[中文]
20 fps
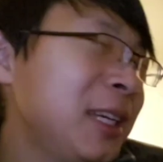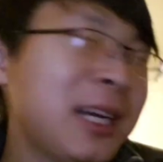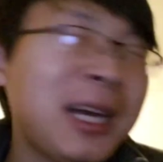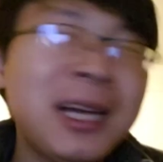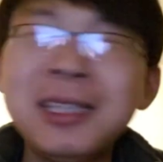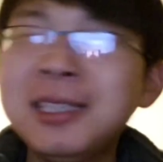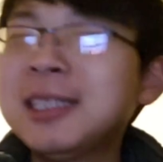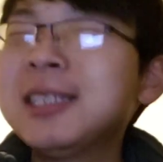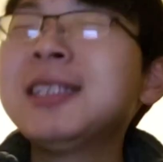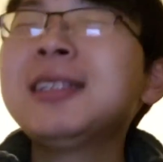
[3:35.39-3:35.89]

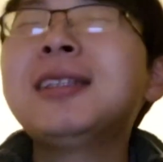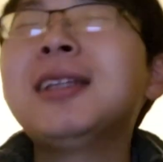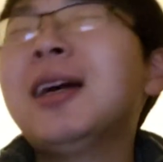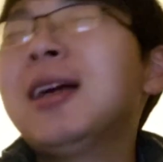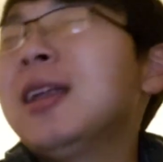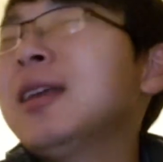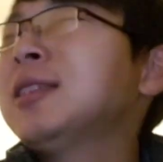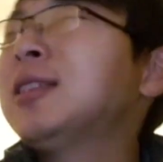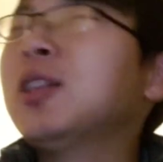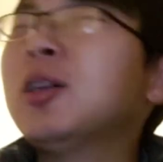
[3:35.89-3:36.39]
安静了，
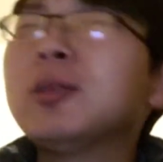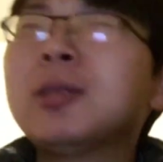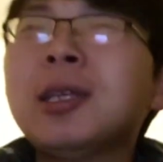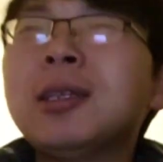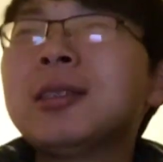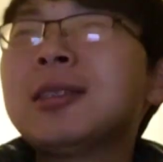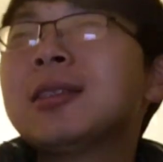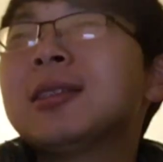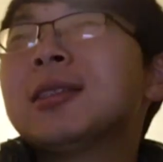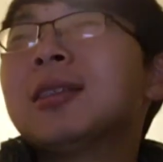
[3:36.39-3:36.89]
那小
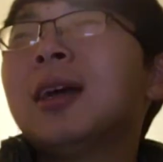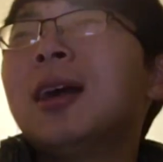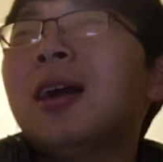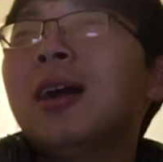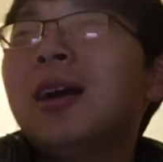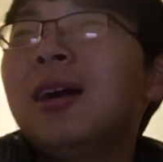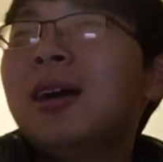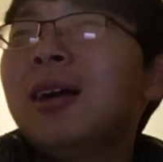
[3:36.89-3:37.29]
城市啊，